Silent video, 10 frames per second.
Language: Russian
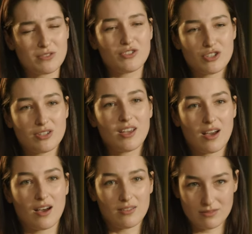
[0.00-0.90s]
посвящены,
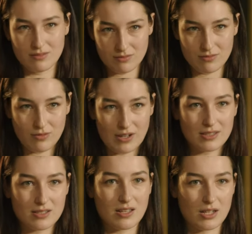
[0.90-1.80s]
а
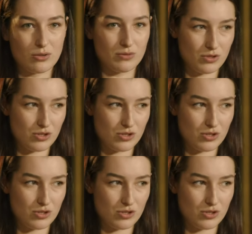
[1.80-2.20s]
флейта солирует в